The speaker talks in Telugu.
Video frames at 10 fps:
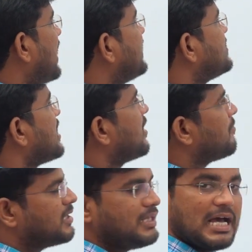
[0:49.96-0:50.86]
అంటే
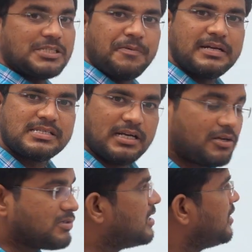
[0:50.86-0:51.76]
చాలామంది ఆస్పిరెంట్స్
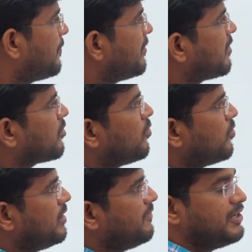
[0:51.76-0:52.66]
అంటారు సార్ ఇప్పటి వరకు
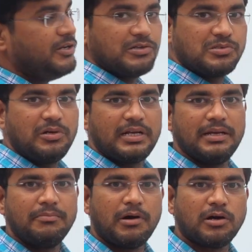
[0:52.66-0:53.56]
ఈ వీడియోస్
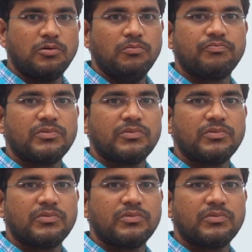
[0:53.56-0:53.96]
ఉంటాయి మాకు